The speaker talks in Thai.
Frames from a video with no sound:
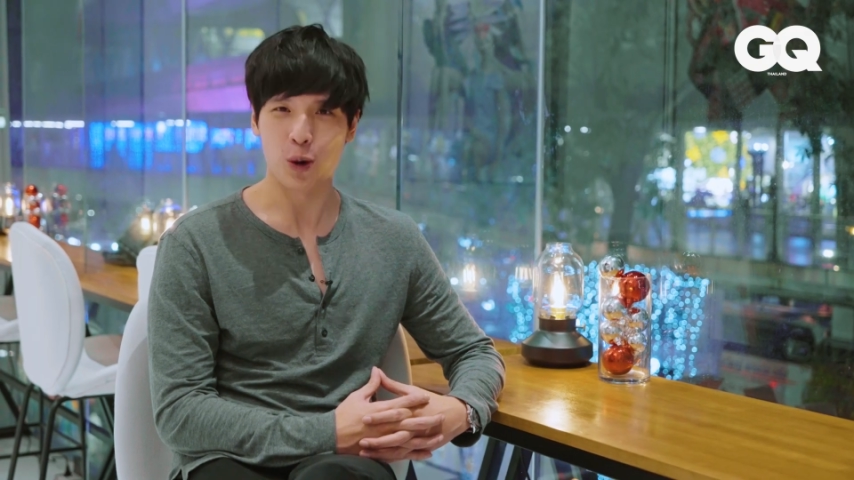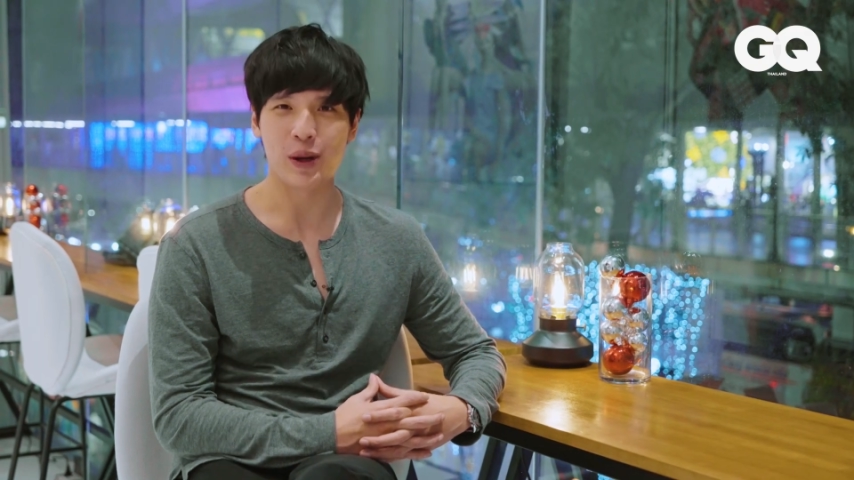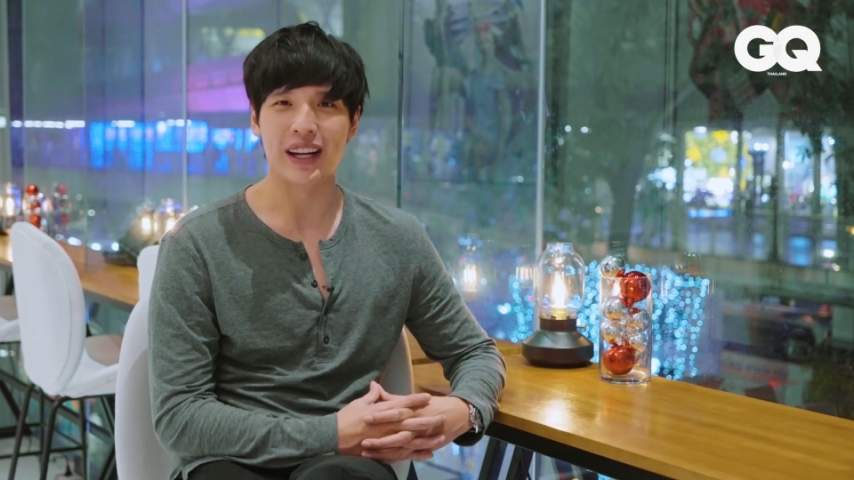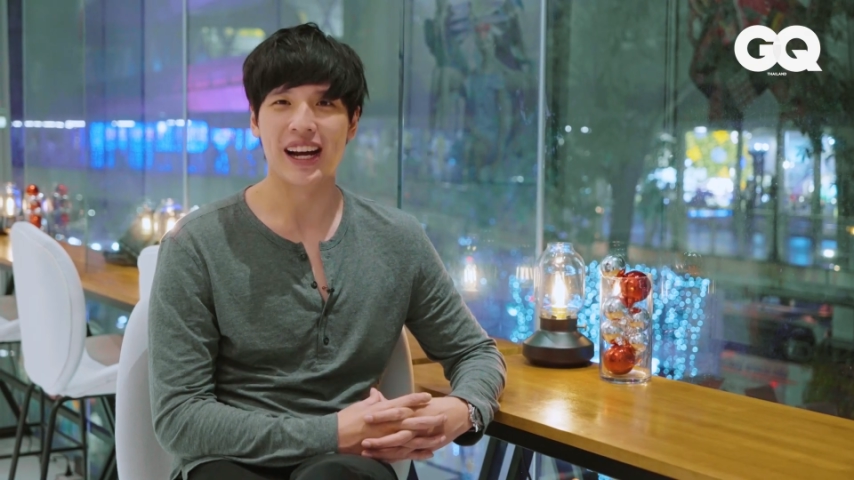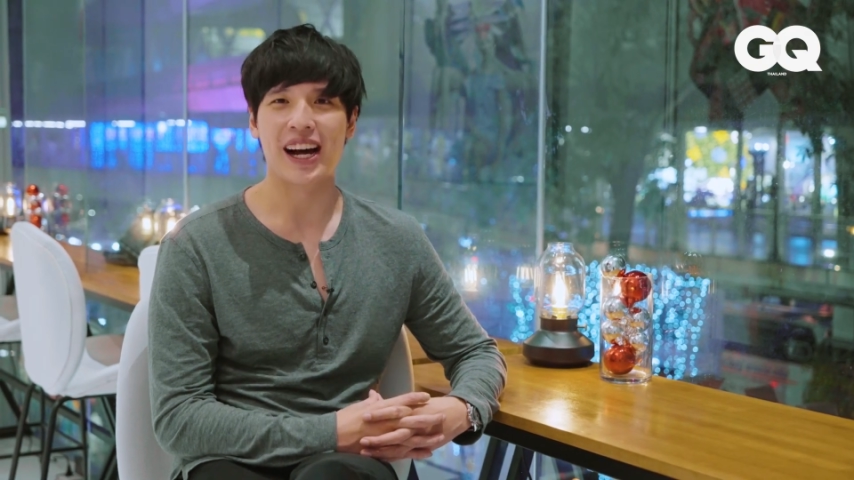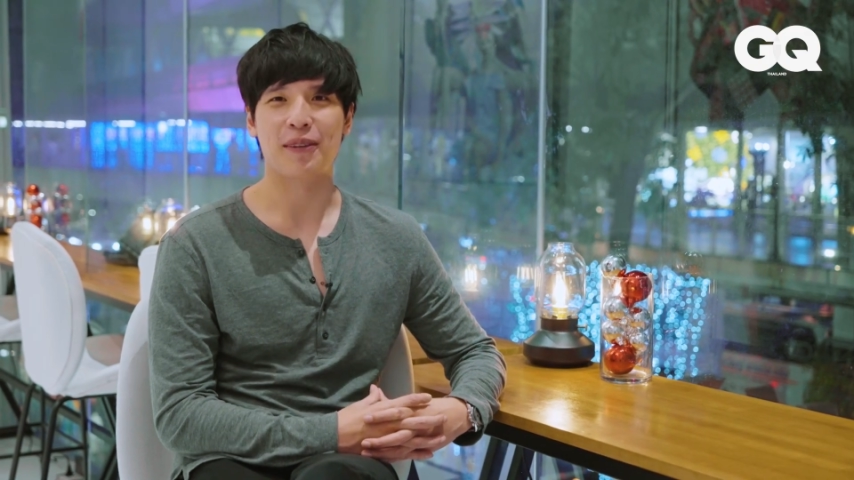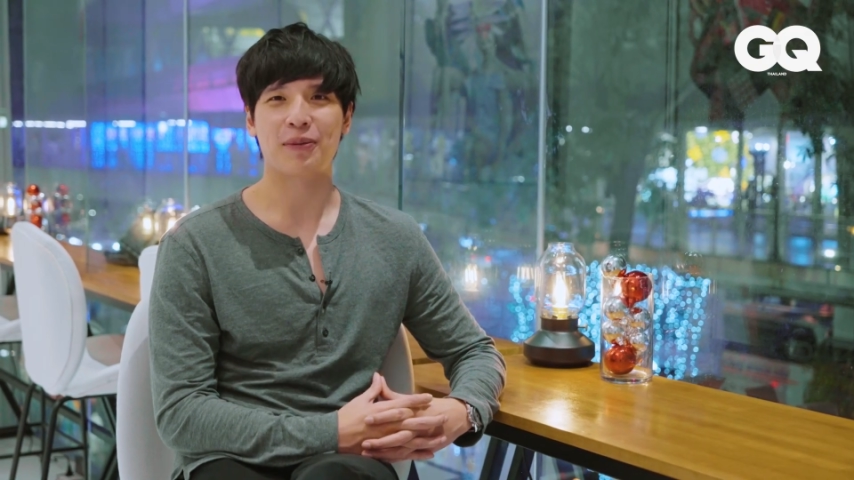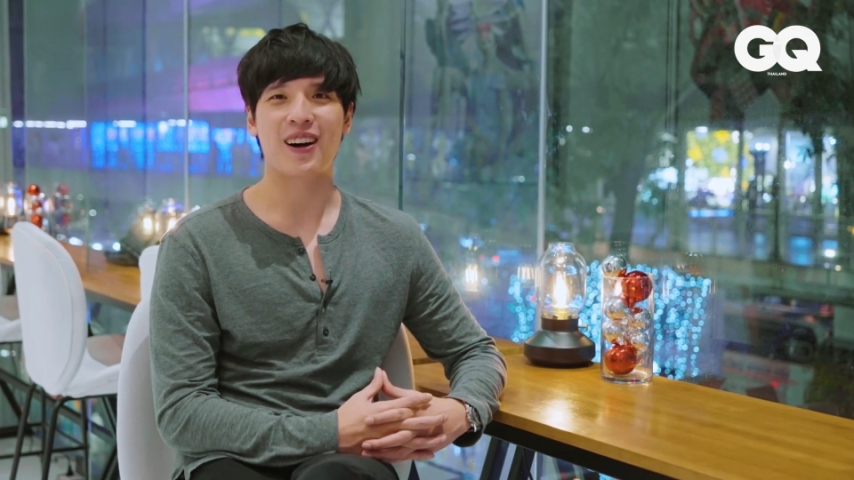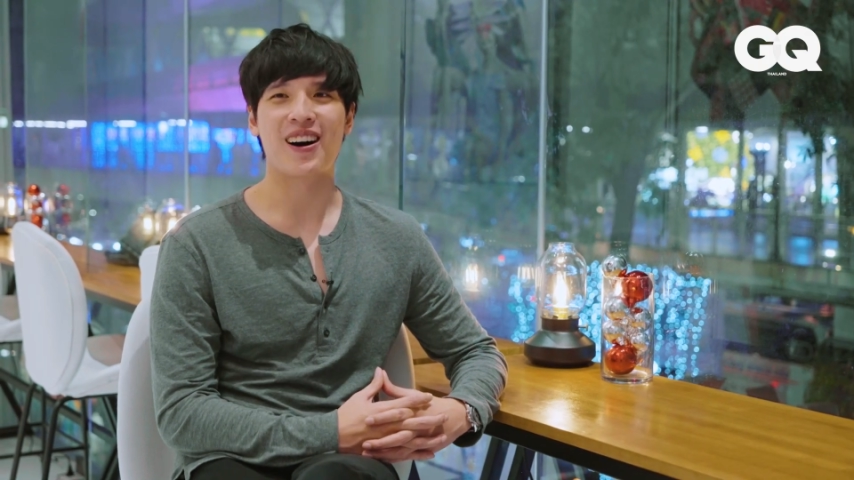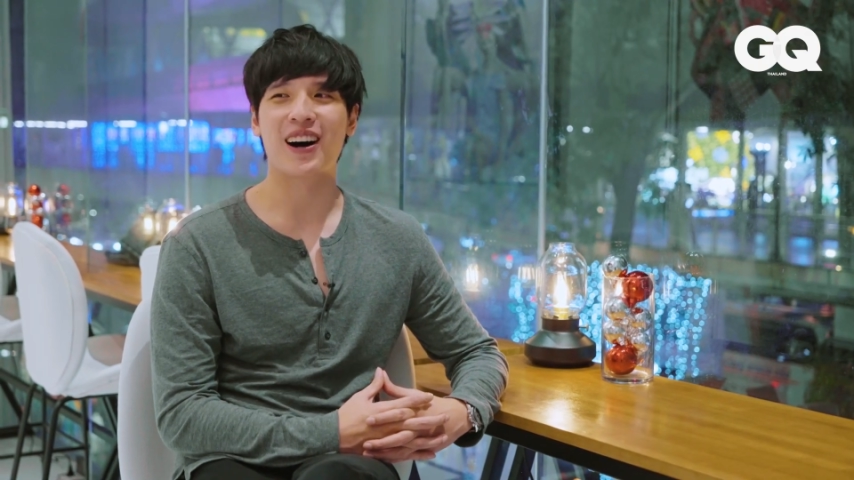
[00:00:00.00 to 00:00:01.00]
วิดนะครับ
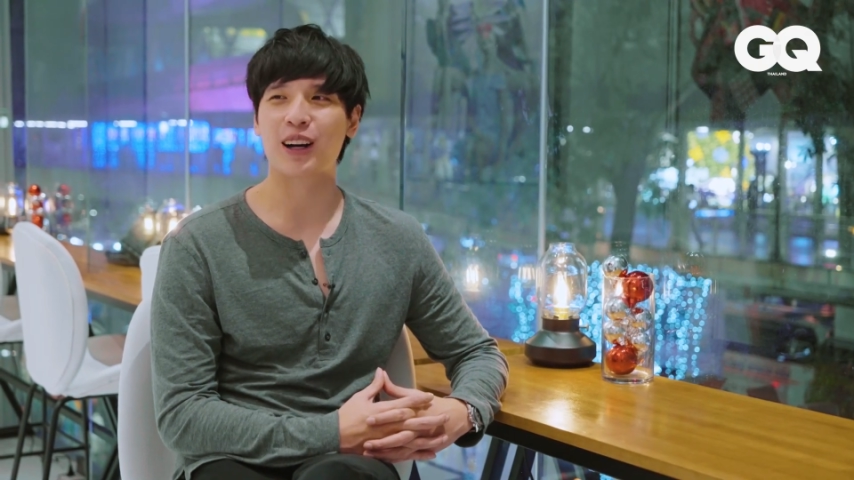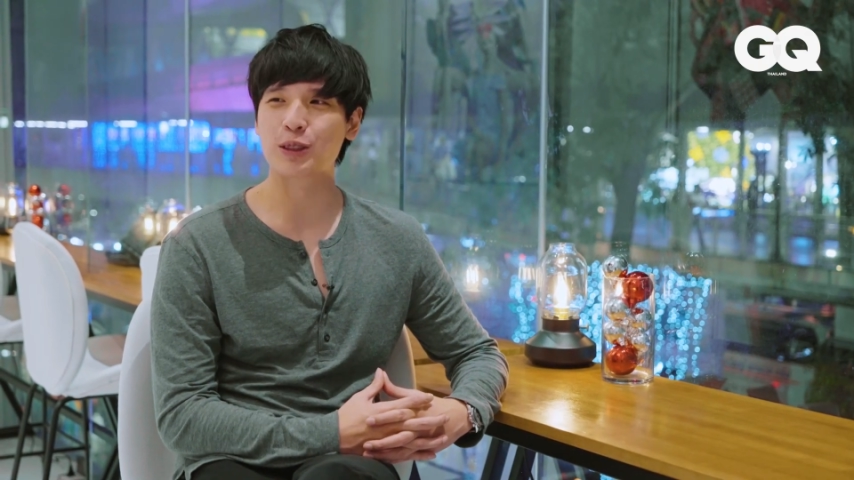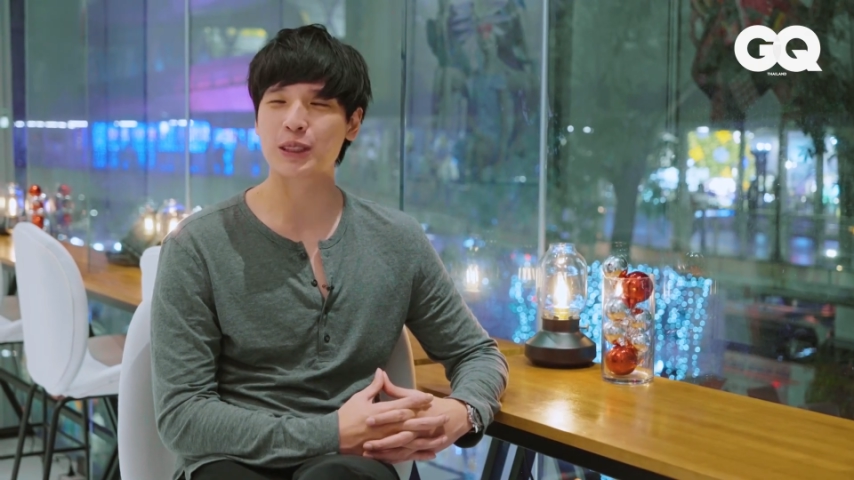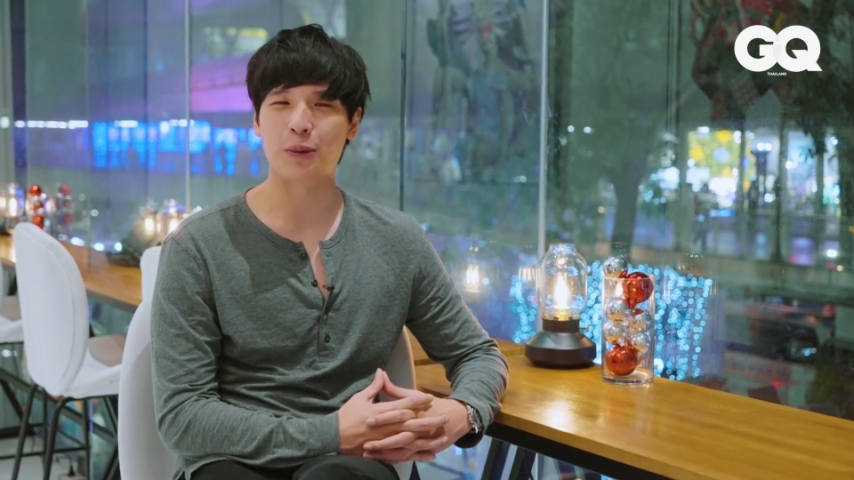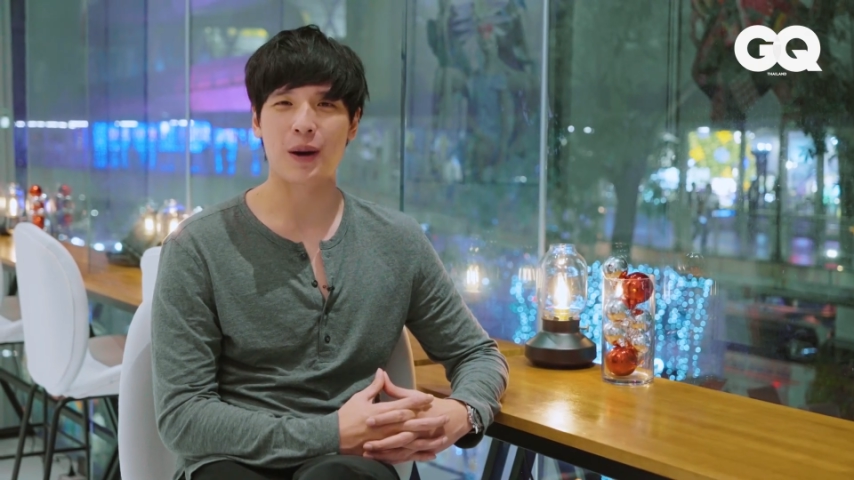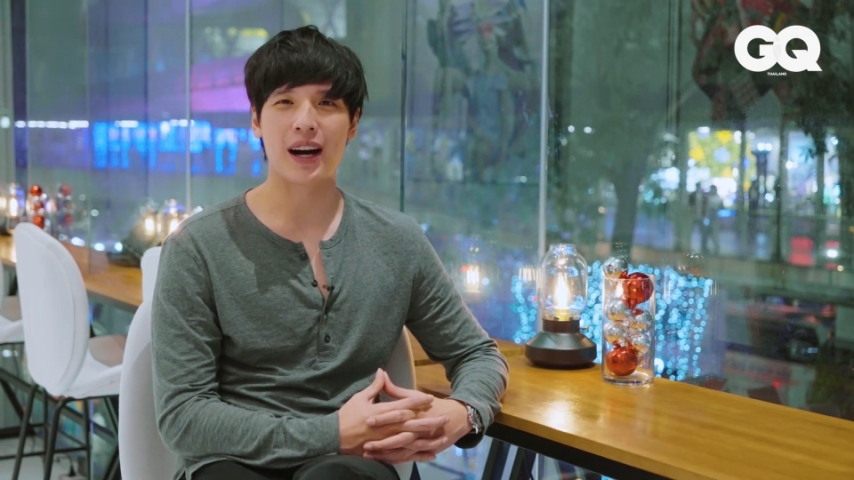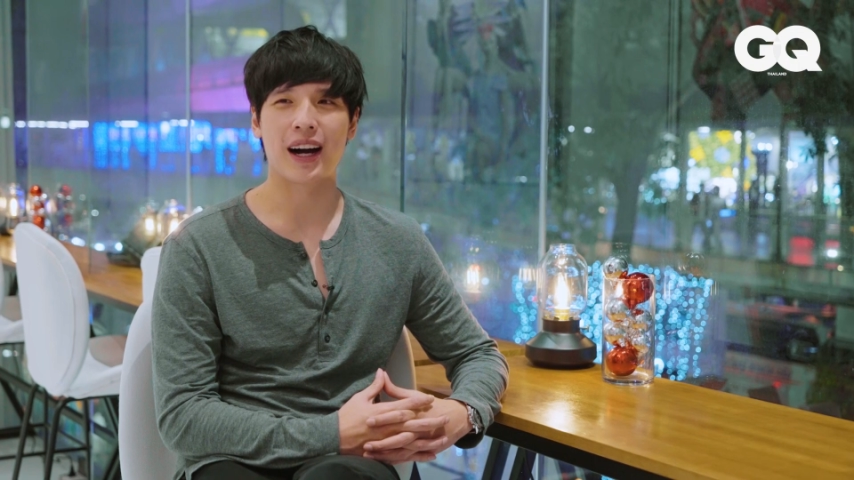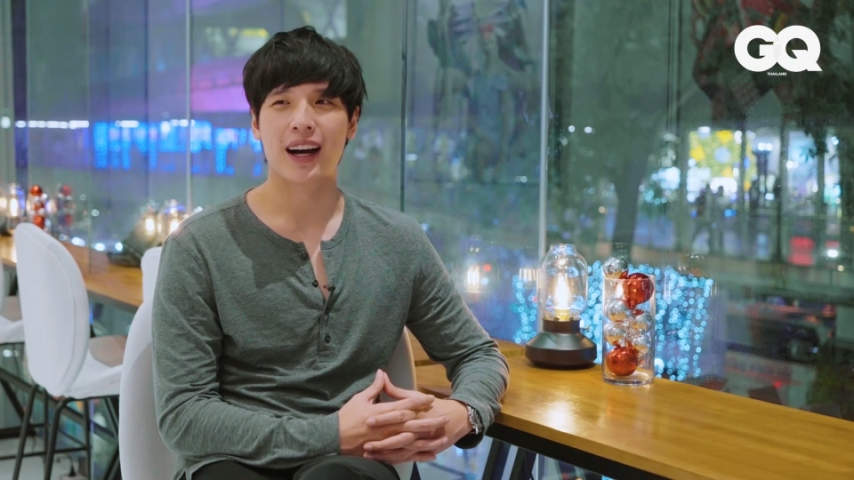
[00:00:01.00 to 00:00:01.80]
ก็รู้สึกว่า